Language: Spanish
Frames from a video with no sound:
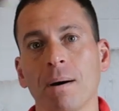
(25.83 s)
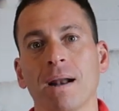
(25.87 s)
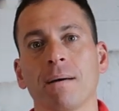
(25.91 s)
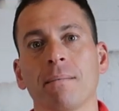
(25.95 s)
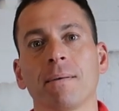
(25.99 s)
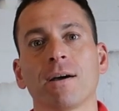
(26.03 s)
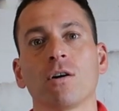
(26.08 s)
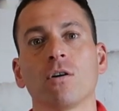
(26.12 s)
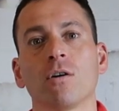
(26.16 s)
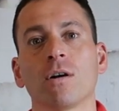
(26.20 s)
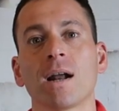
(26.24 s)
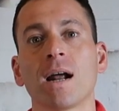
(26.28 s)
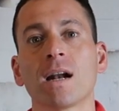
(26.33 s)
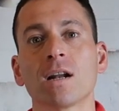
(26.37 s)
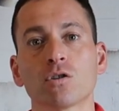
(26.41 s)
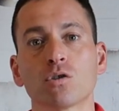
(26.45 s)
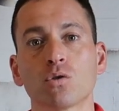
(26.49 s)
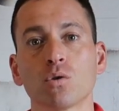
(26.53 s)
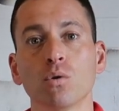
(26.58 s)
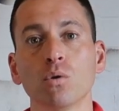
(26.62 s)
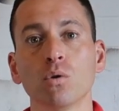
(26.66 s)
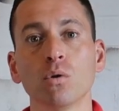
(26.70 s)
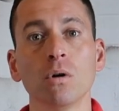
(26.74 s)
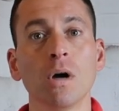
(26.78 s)
para mejorar
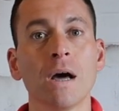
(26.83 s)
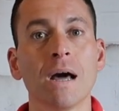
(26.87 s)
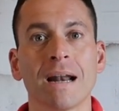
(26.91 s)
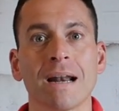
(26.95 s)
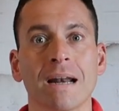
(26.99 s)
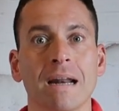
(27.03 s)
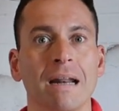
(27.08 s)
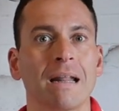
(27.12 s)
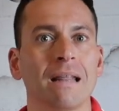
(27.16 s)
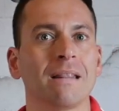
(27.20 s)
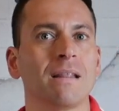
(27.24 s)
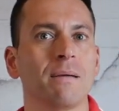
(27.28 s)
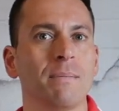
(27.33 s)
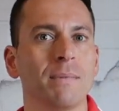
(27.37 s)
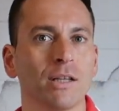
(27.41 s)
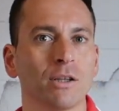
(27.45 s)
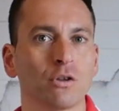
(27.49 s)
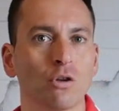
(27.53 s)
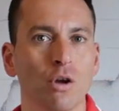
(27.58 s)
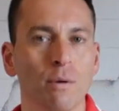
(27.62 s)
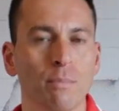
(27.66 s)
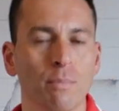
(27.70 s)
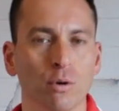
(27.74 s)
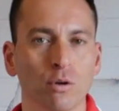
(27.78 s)
su
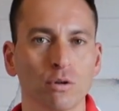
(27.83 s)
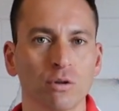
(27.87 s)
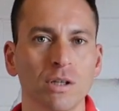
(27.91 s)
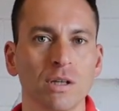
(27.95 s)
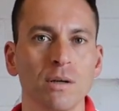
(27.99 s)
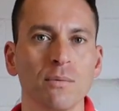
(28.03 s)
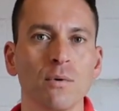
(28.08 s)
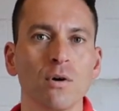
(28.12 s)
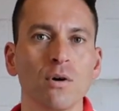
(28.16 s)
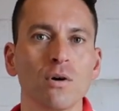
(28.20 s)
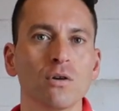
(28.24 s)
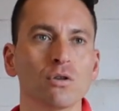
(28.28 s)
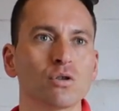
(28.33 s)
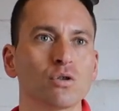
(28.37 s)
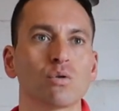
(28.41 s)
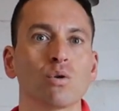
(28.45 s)
rendimiento deportivo,